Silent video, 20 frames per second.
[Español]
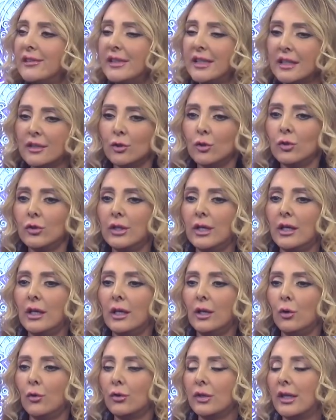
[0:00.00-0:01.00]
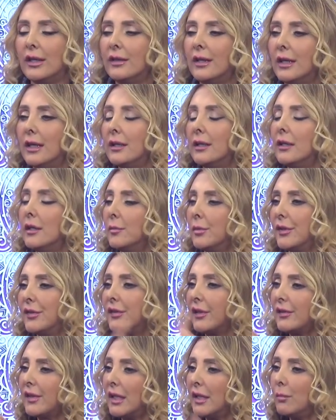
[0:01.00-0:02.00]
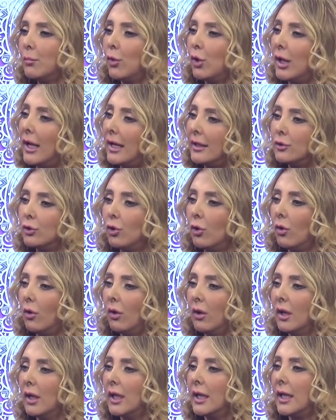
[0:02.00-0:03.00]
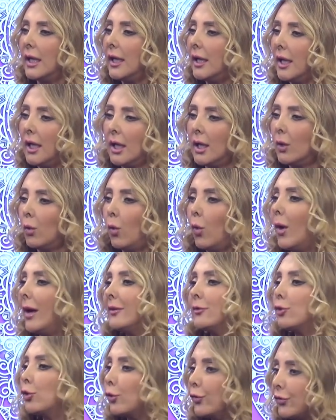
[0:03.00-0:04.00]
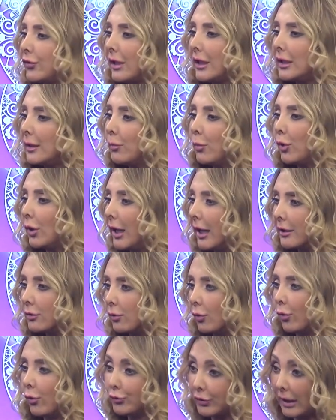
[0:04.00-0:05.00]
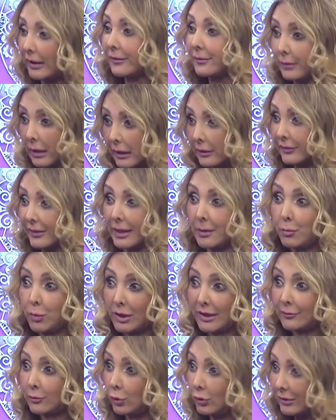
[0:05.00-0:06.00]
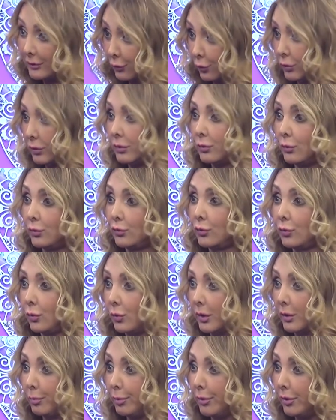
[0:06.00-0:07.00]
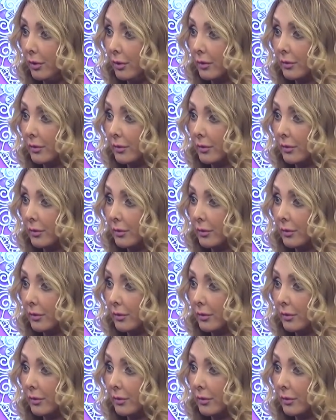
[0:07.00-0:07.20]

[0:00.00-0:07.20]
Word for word: diciendo de los radicales libres que salen volando, eh, ¿cuántos salen volando? O sea, salen volando dentro de nuestro cuerpo.